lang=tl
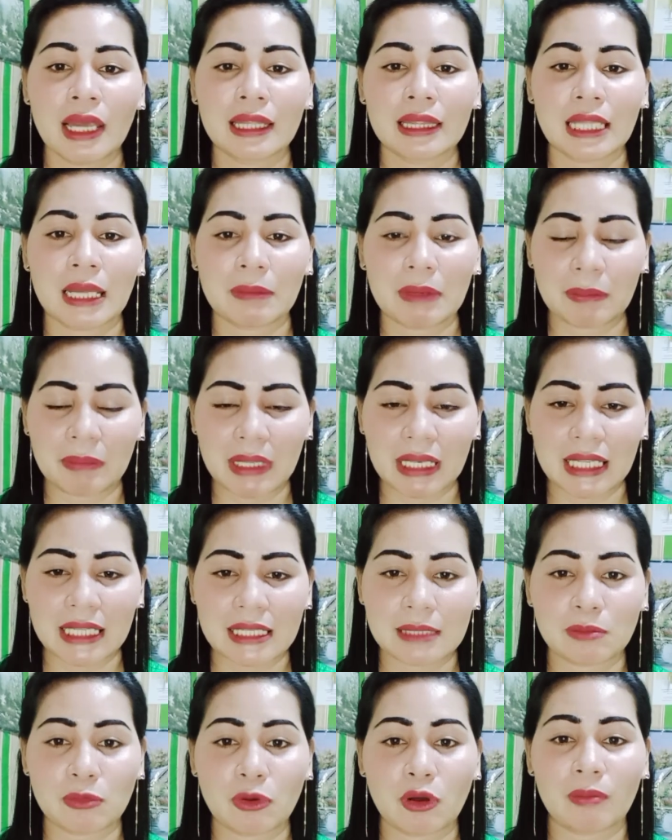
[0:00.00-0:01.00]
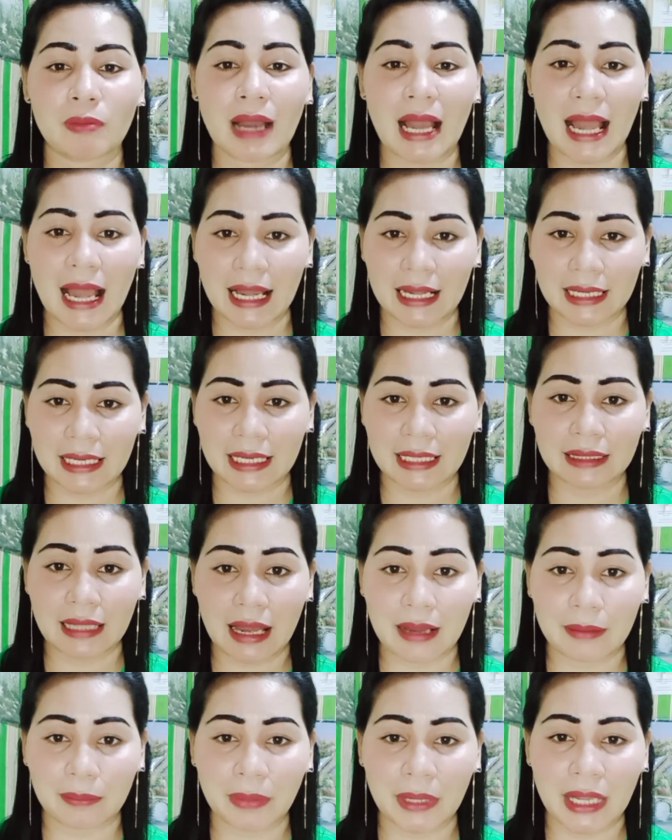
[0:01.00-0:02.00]
na mabilis mong maakit
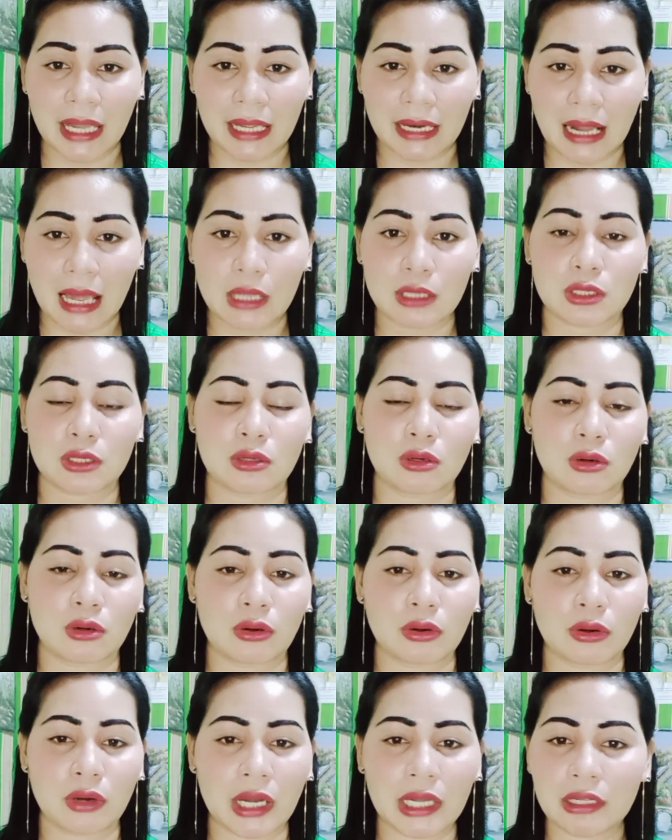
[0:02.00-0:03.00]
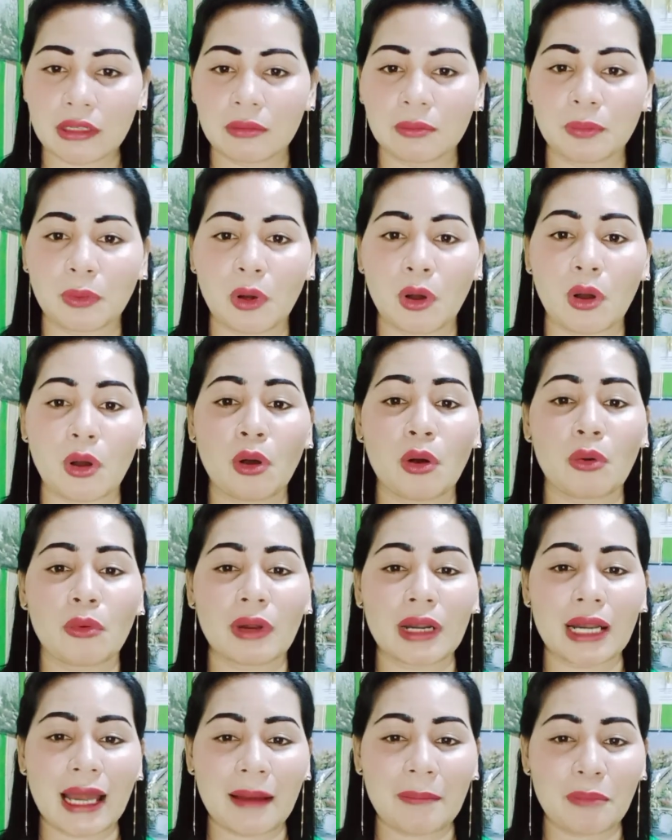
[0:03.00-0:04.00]
ang pera. So, ayun po,
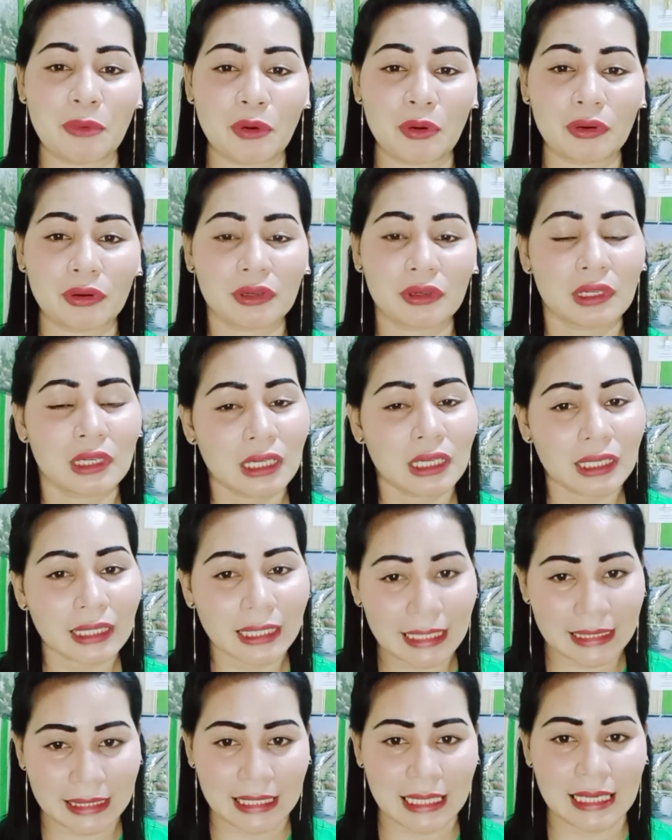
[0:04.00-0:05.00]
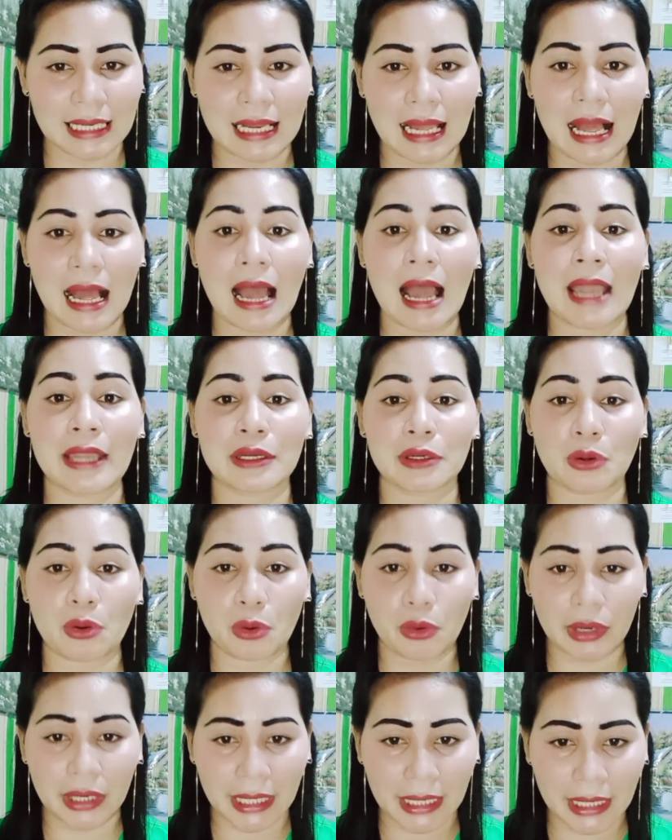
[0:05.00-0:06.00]
kung wala pong kandila ay
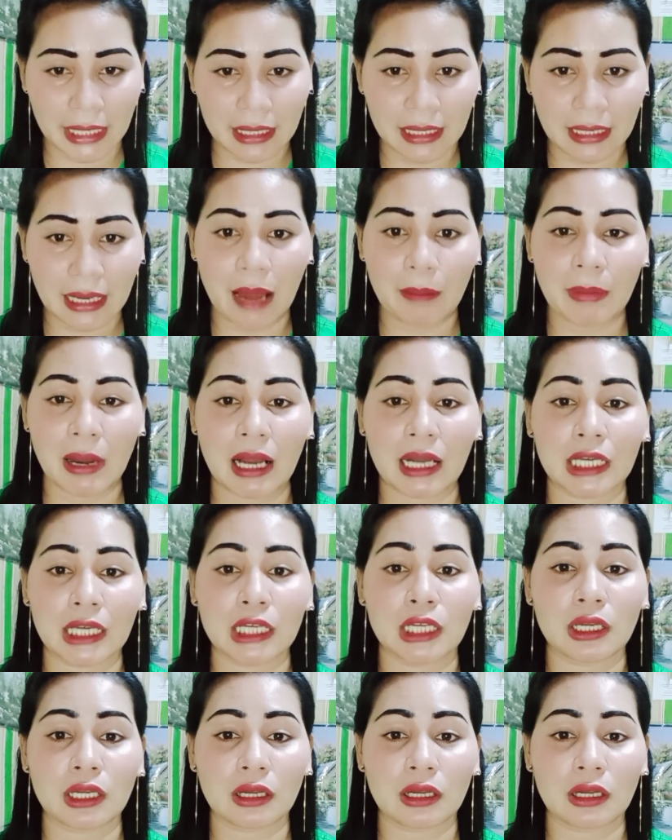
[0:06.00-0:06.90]
okay lamang.